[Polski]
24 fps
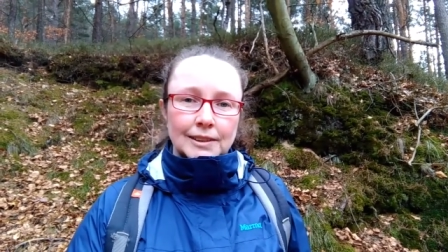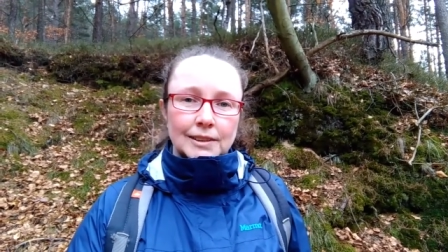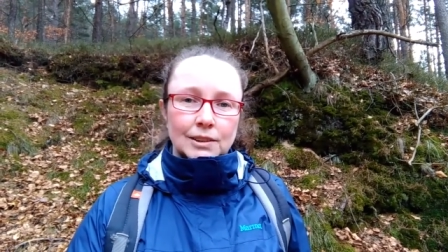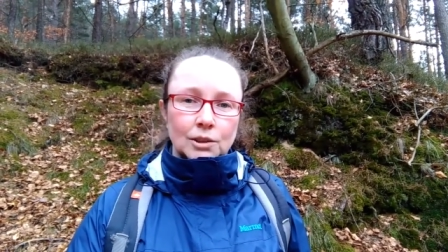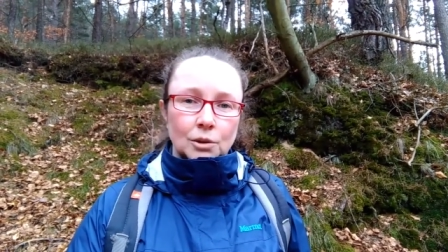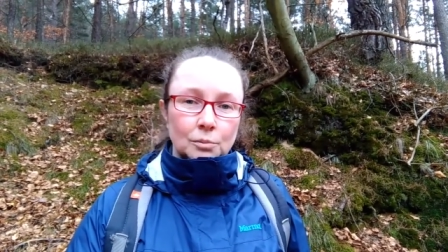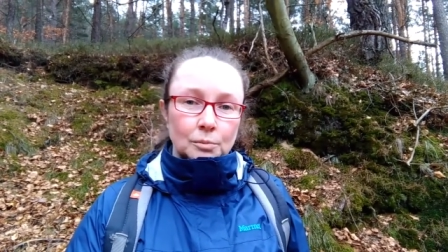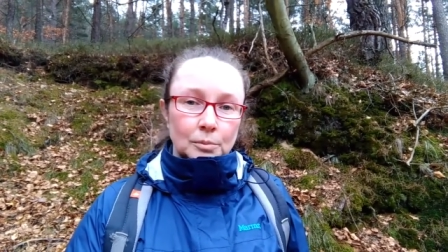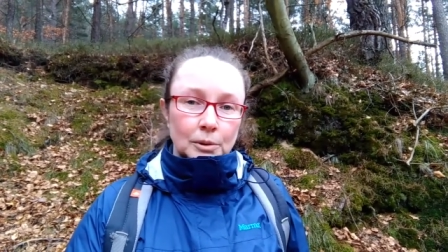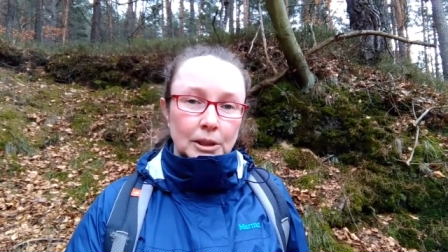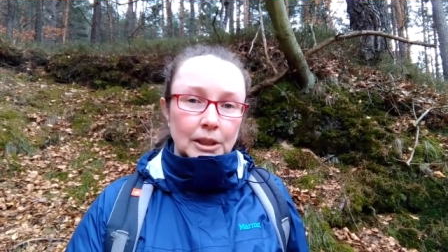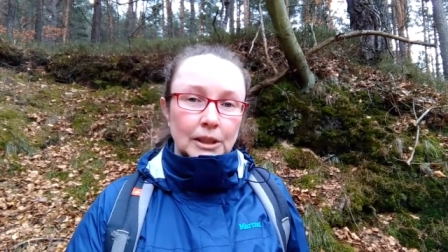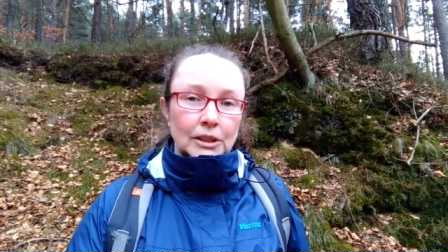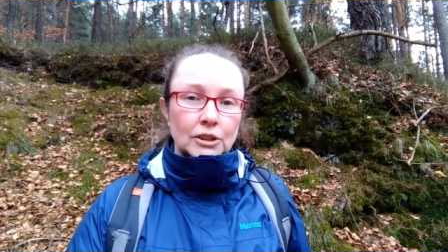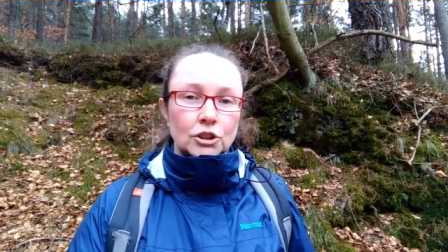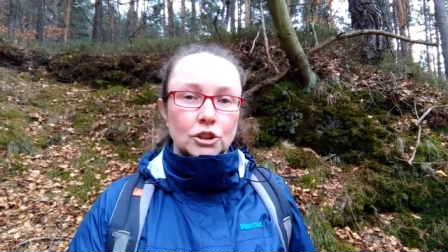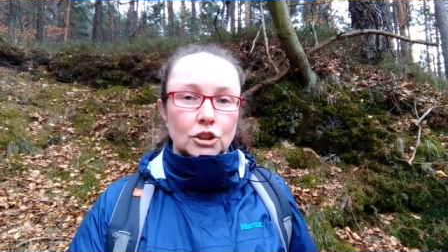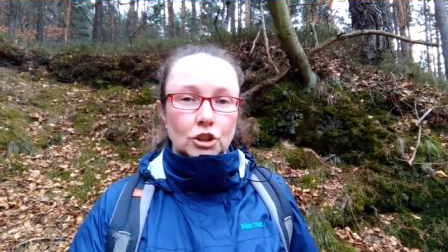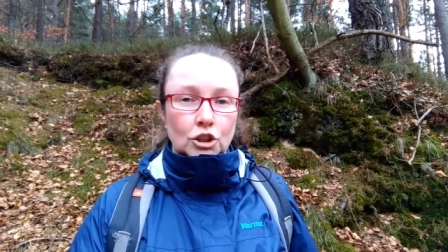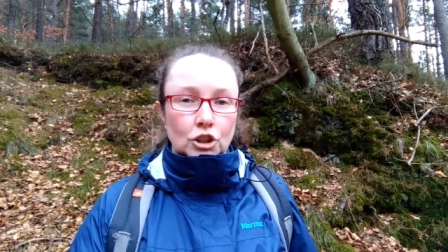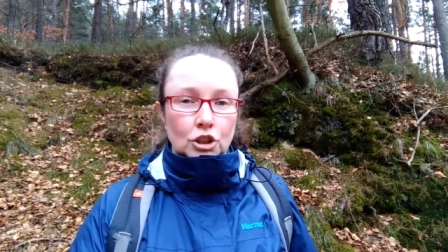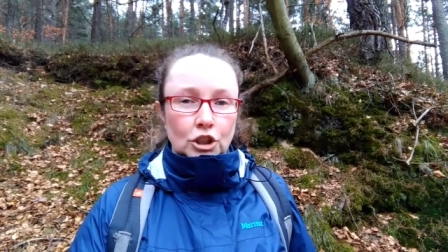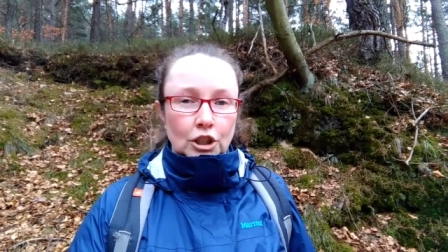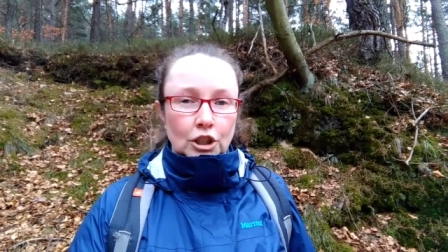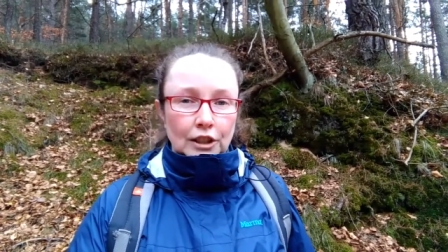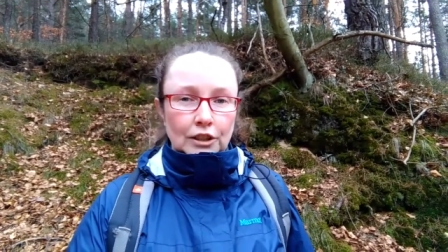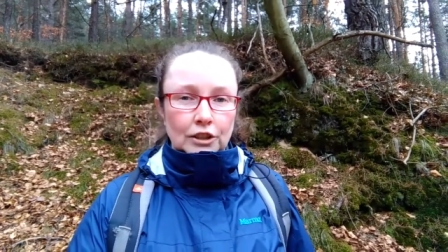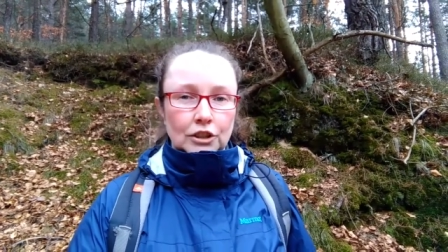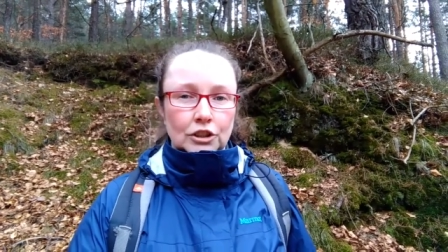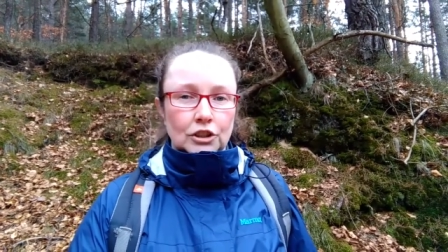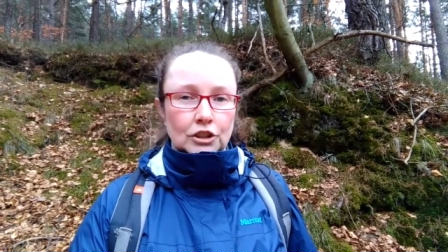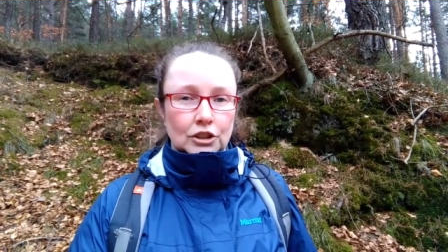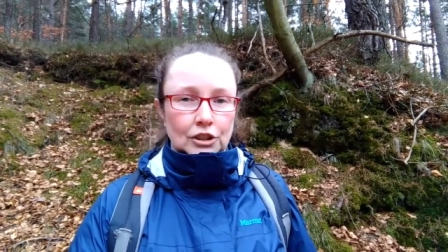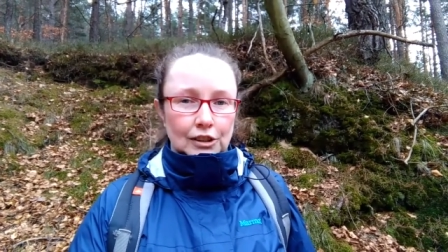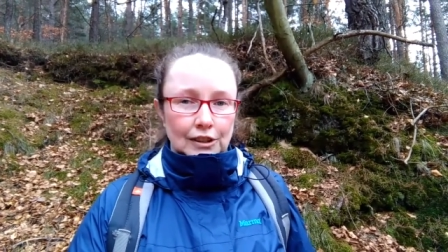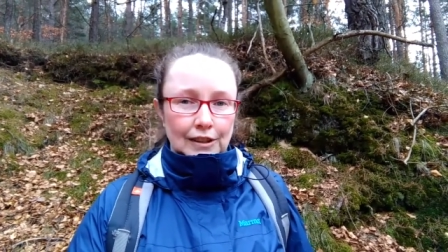co
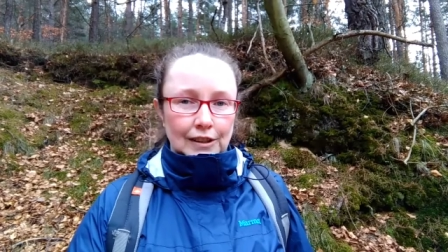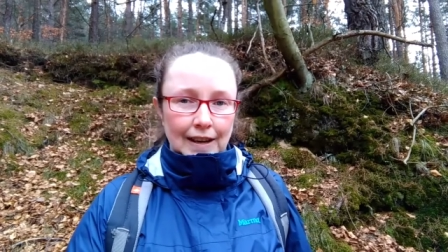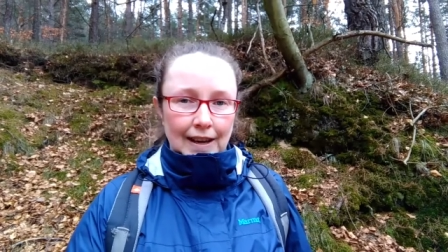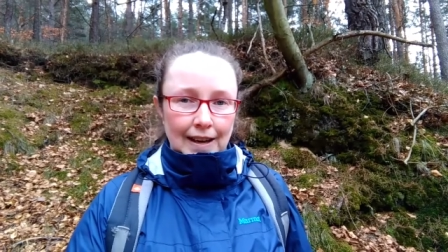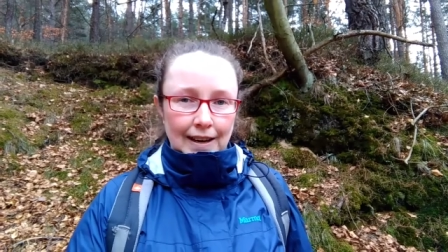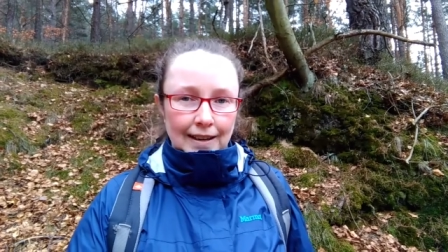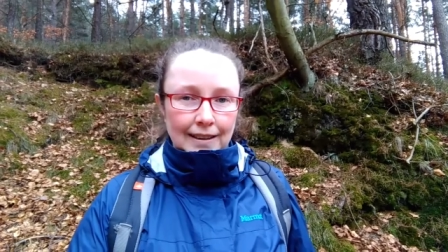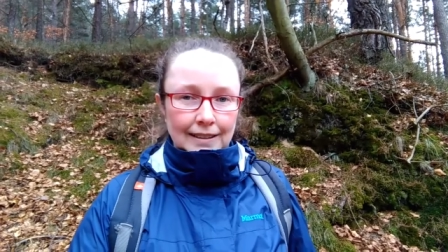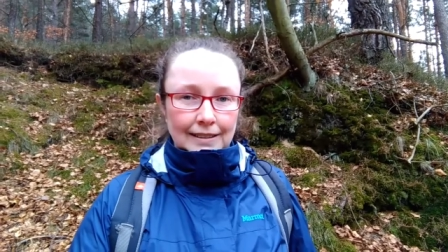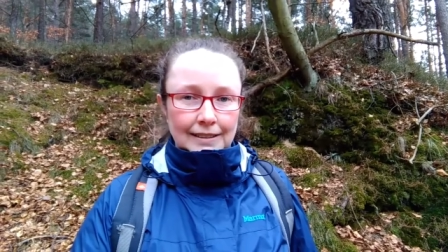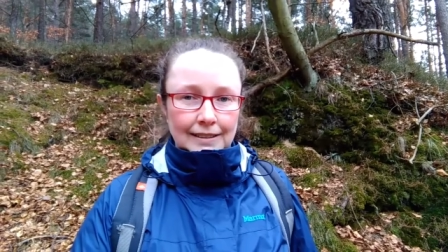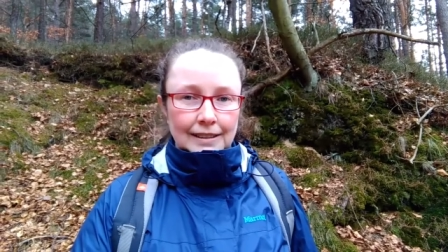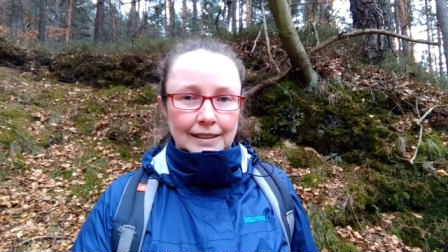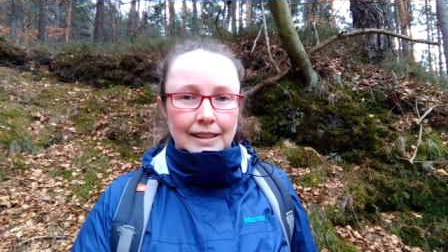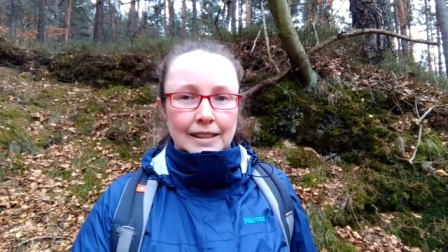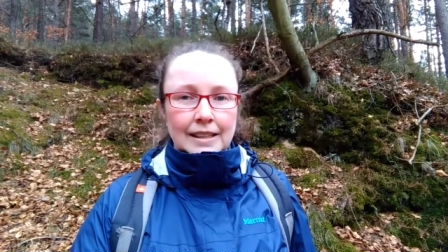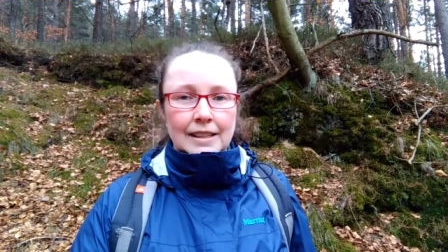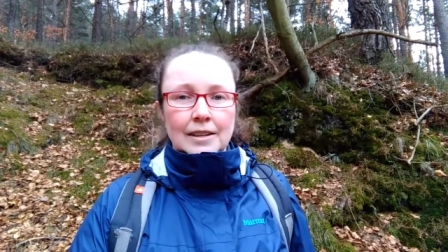5-6 lat.